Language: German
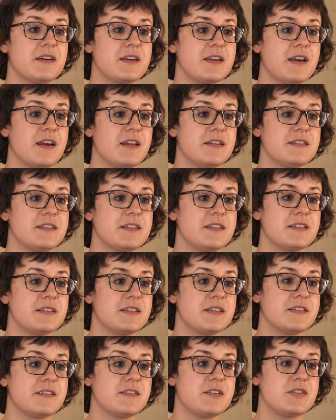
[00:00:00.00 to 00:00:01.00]
erkannte,
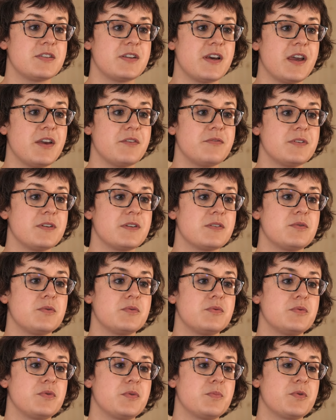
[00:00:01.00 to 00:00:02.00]
dass die steife
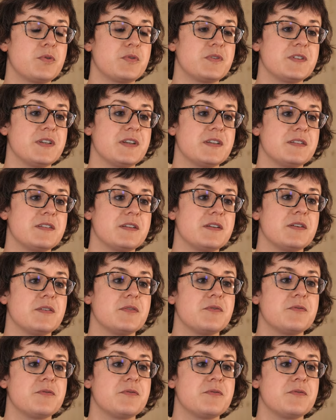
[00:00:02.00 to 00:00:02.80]
Kulturprozesse